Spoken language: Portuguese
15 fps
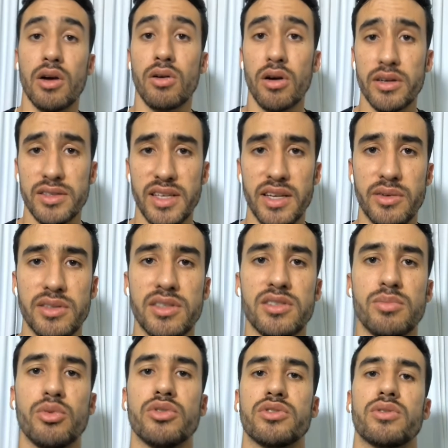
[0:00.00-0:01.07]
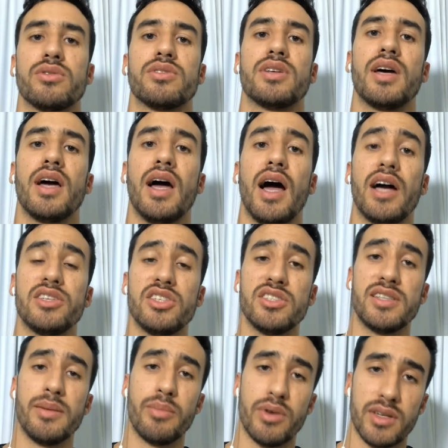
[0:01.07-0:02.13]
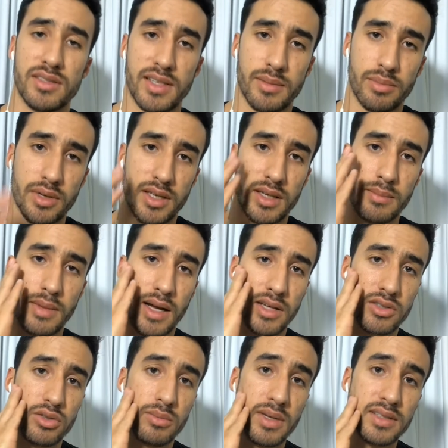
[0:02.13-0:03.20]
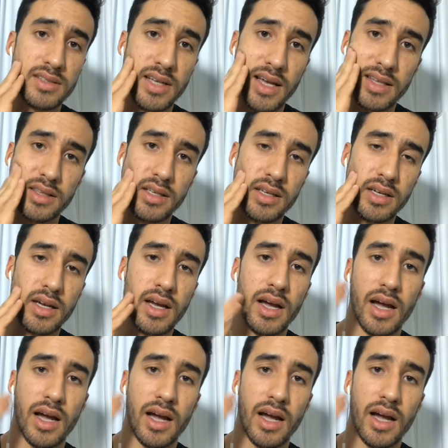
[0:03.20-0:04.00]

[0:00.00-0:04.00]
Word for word: Quais seriam esses músculos? A gente tem, por exemplo, aqui embaixo o masseter,